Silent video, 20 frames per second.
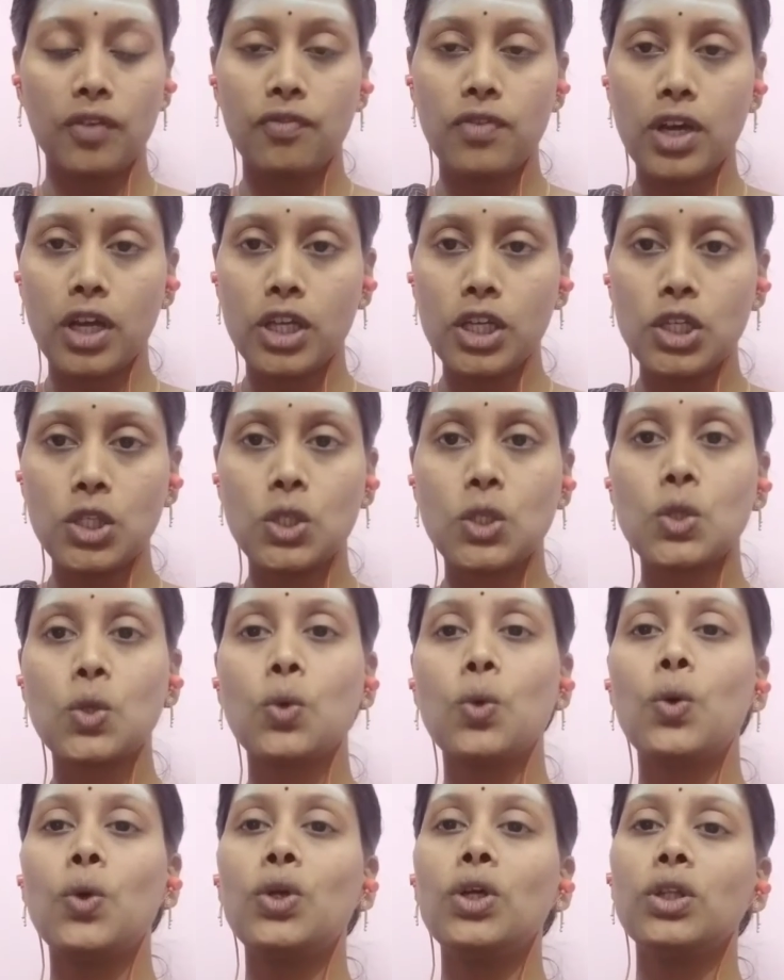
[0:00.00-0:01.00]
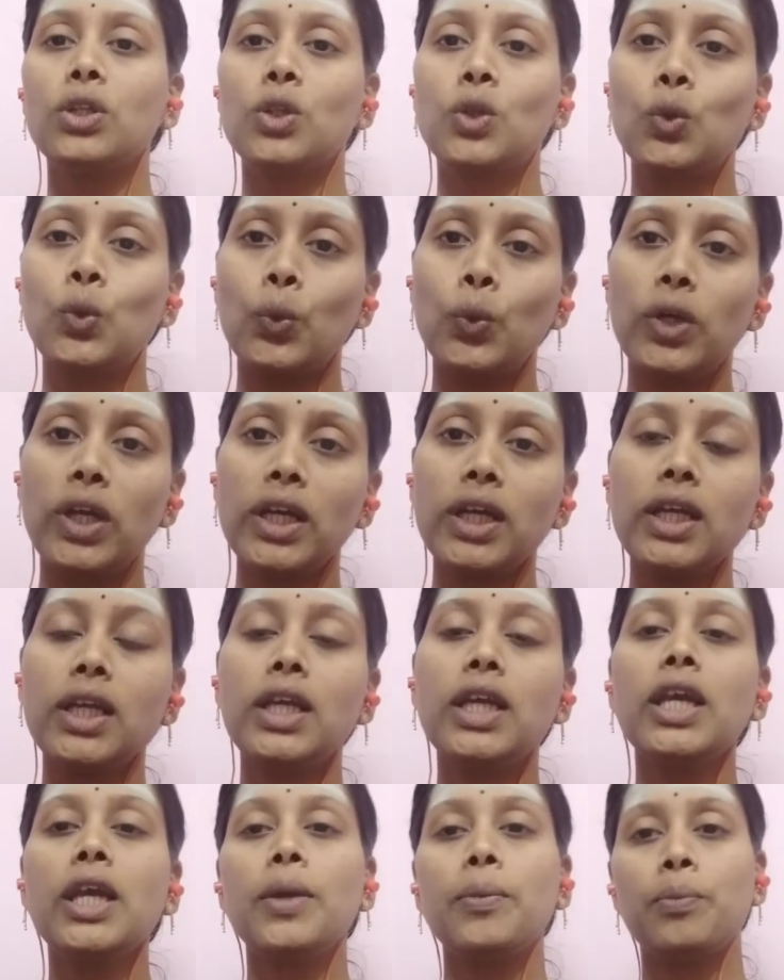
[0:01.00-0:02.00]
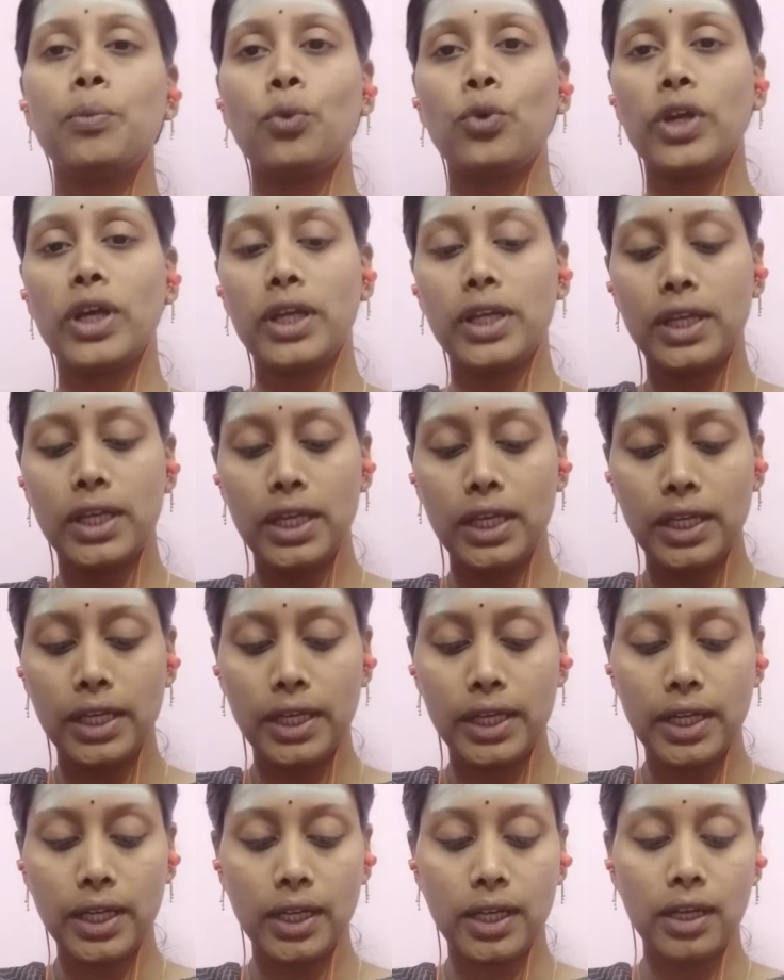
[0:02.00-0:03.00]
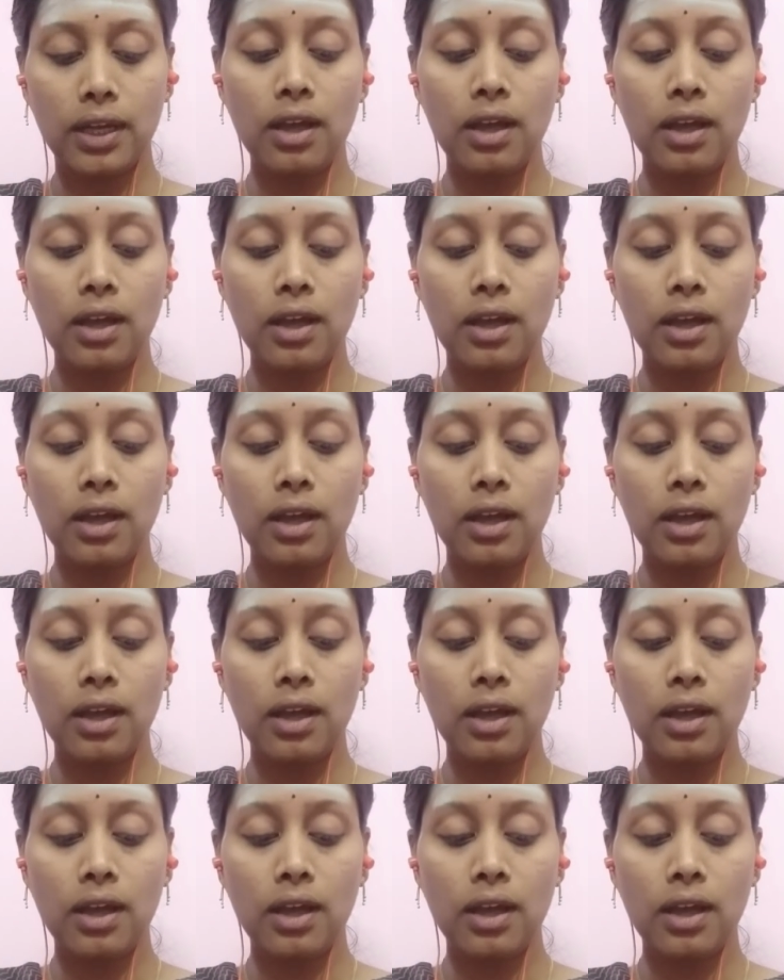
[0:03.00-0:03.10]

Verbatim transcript: வயிற்றோடு துடக்கி முடக்கியிட